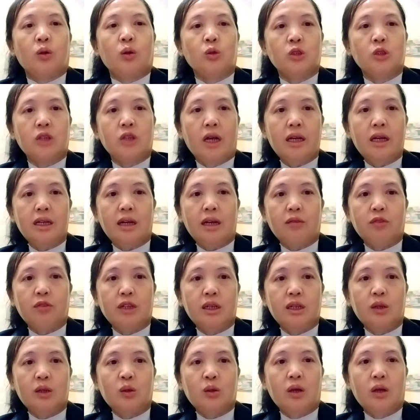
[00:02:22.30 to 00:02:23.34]
cú sai đại
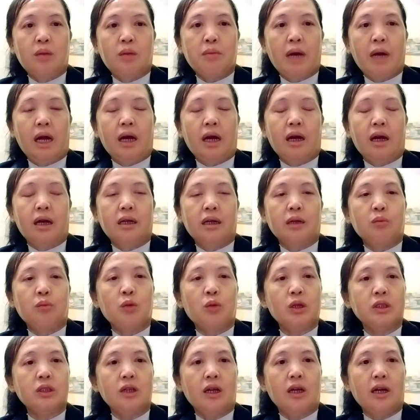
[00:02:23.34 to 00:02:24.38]
video nó mà nếu
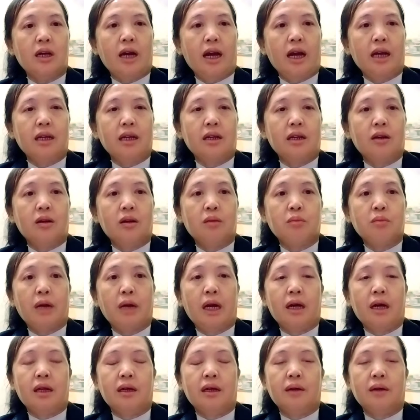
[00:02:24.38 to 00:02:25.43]
mốt cho là hay nó
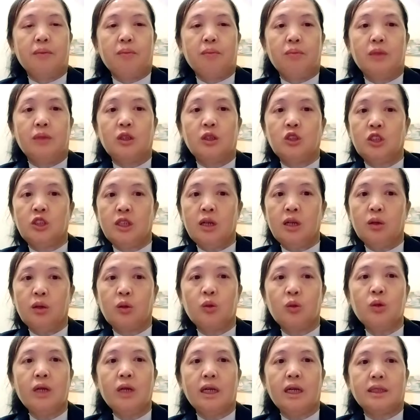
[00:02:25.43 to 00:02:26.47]
mà nếu chỉ cho
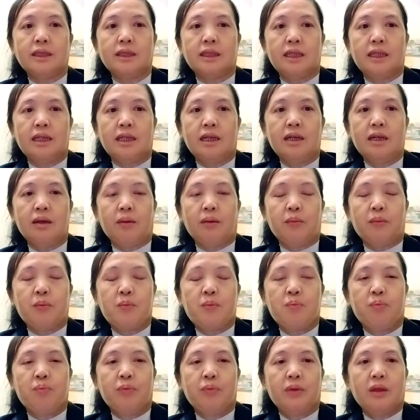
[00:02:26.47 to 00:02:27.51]
khu nhiệt gì nè
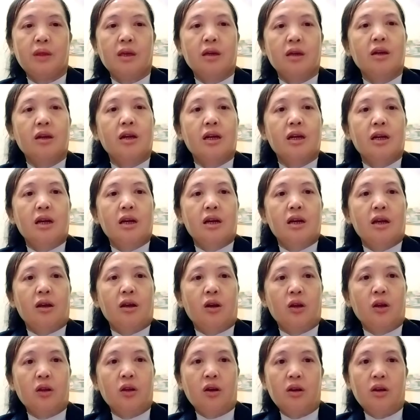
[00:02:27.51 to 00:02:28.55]

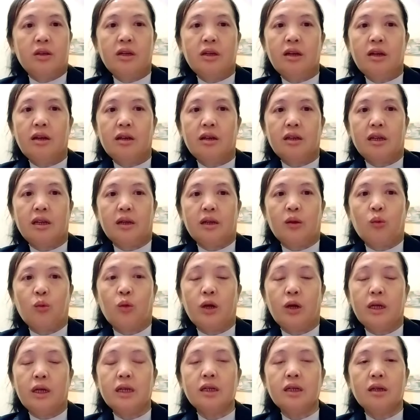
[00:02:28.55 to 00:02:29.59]
còn nó do là
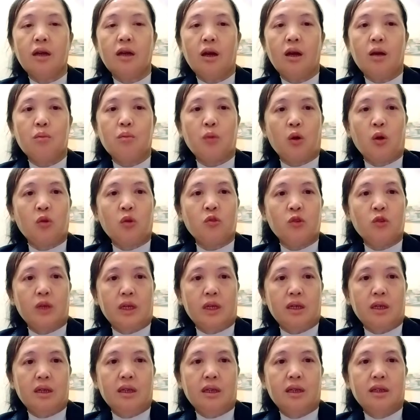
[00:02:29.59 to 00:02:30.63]
qua ít kho mổ
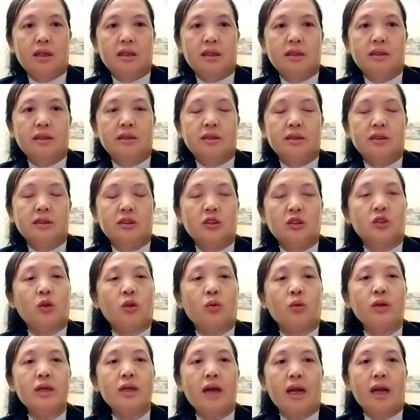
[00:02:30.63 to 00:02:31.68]
vị
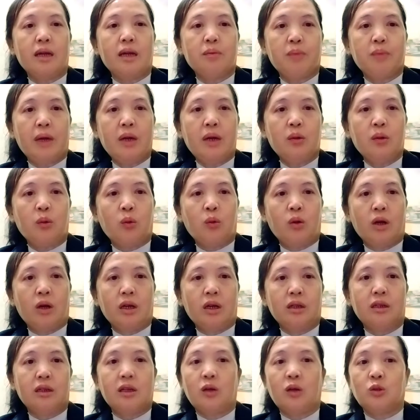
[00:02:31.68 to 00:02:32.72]
dùng ý là lấy bé
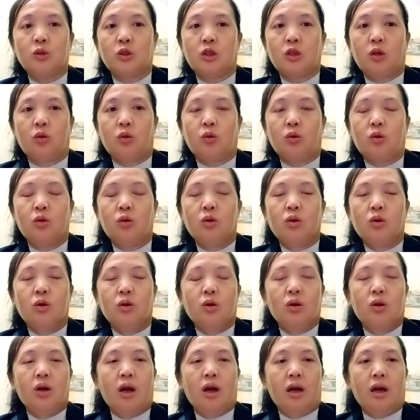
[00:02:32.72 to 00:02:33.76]
qua trâu sầu
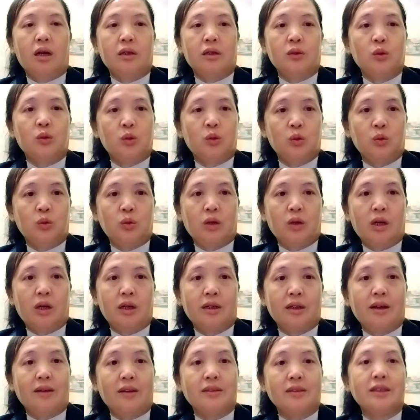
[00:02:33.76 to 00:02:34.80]
à youtube
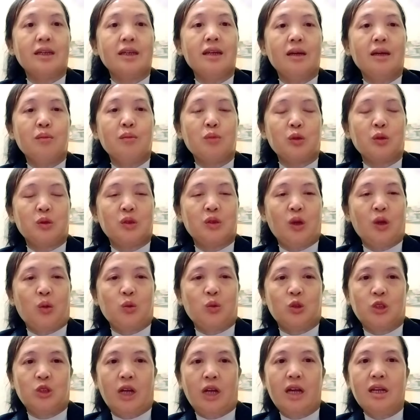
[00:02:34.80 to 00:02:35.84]
nó gọi tin nên một chậu
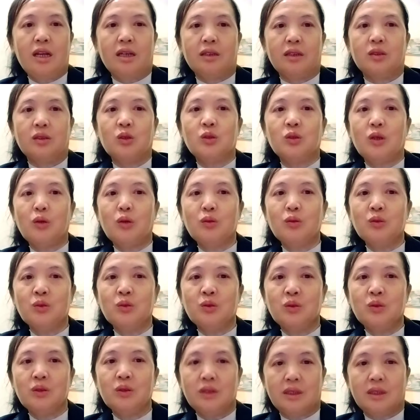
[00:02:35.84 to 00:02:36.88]
sai lại cho
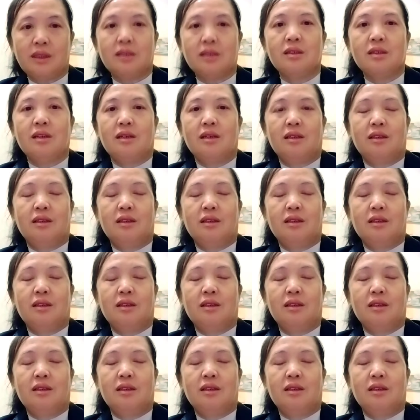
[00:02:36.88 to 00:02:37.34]
trong xứ